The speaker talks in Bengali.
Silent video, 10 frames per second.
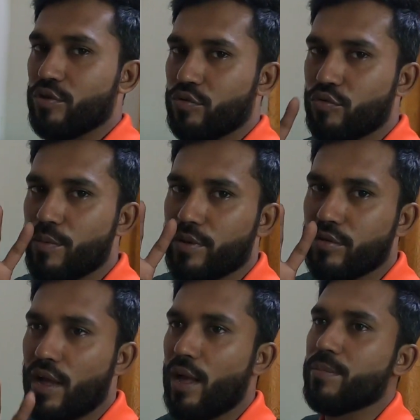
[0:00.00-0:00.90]

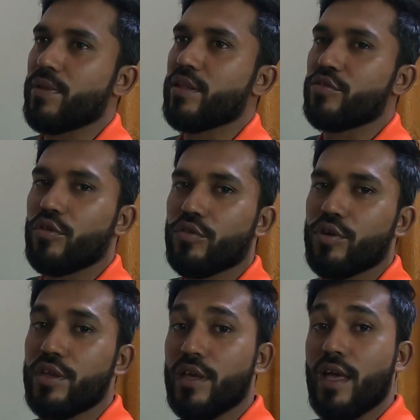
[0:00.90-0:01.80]
শুধুমাত্র আপনাদের
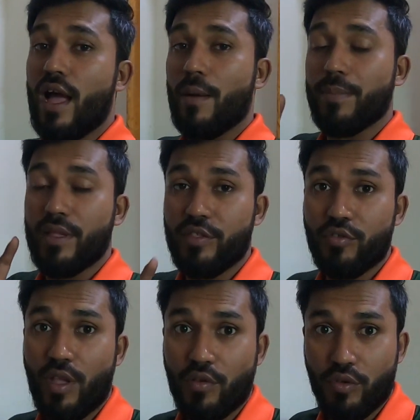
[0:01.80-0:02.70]
জন্যই আপনাদের
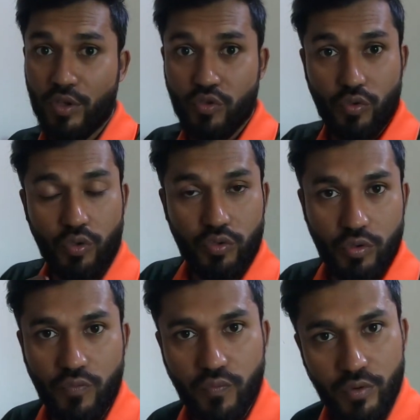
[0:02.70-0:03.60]
জন্য আরও অনেক সুন্দর
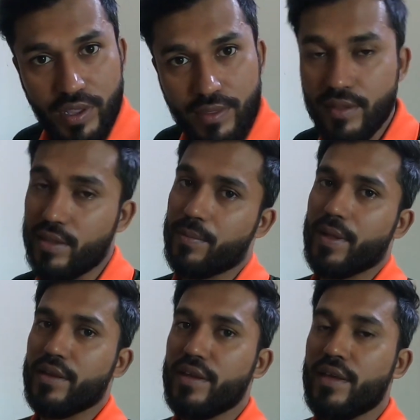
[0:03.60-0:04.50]
সুন্দর ফুটেজ দিতে
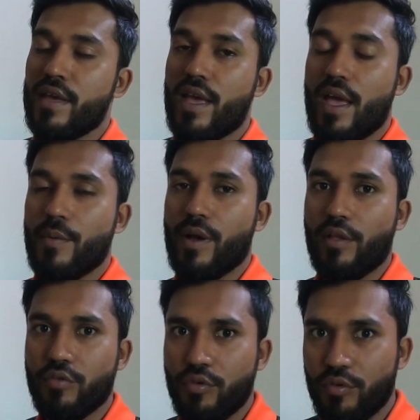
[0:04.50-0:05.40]
পারি এবং
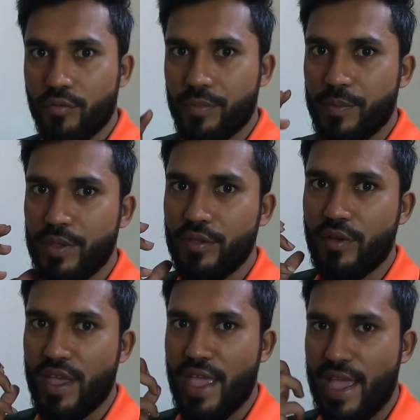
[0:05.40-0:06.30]
আরও বিভিন্ন
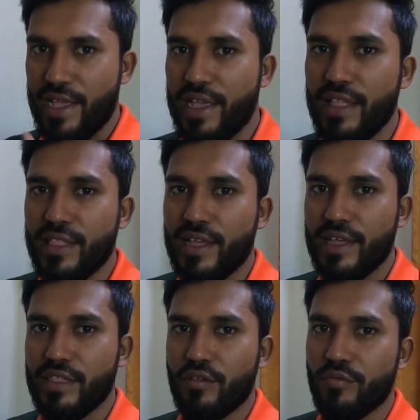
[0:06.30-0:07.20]
অ্যাঙ্গেল
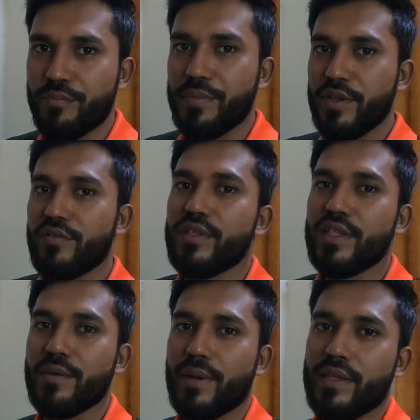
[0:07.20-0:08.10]
থেকে যেন ভিডিও
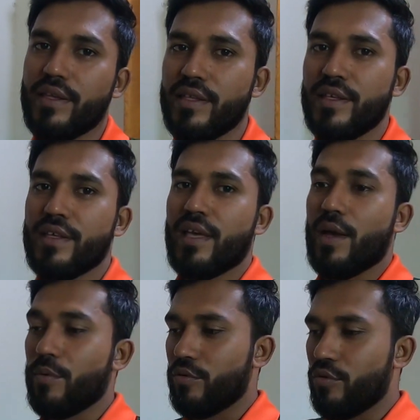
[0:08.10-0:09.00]
দিতে পারি
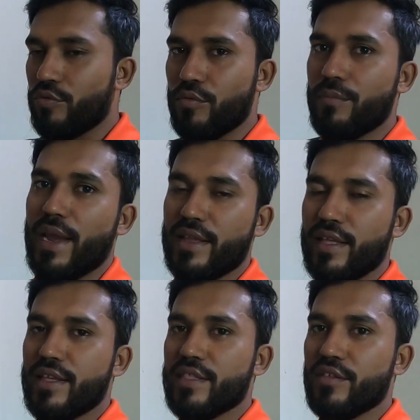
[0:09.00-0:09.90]
এবং নতুন
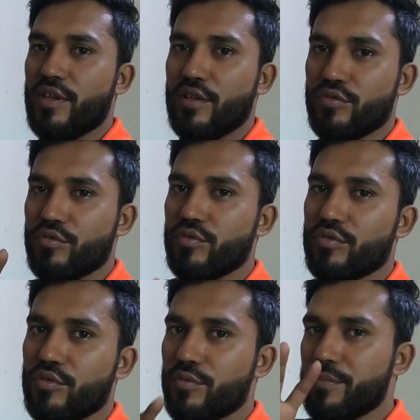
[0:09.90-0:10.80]
বাইকটা নিয়ে যেন আরও
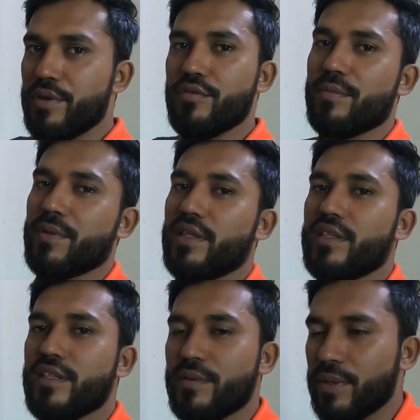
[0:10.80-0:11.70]
সুন্দর সুন্দর ভিডিও আপনাদের
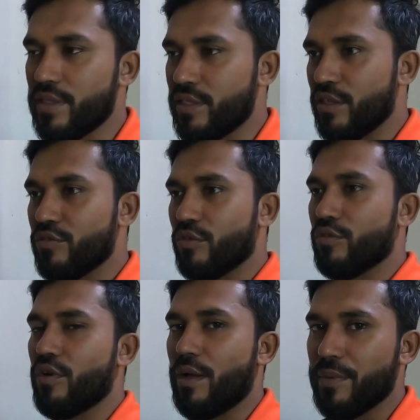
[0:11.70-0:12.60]
দিতে পারি সেই
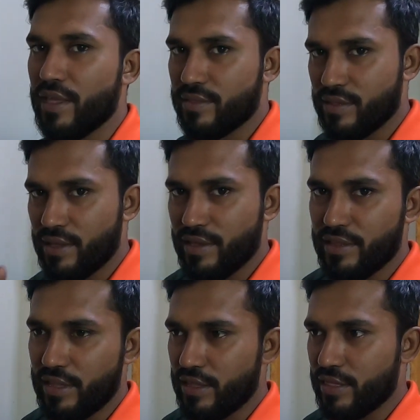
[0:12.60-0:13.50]
জন্য আমি আজকে
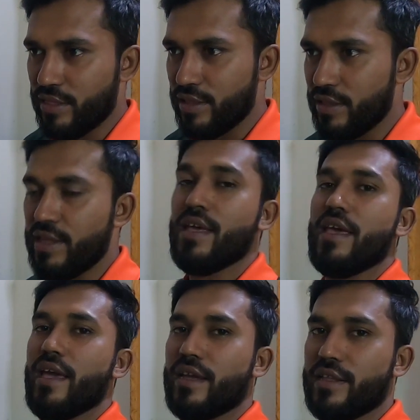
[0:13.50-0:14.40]
কিনতে যাচ্ছি
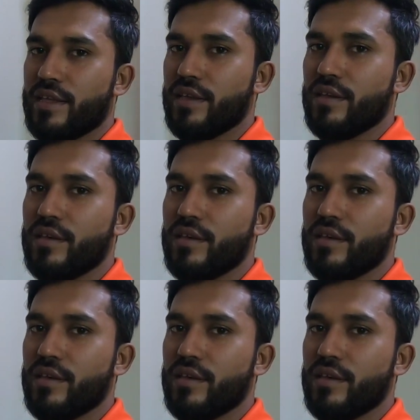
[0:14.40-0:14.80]
একটি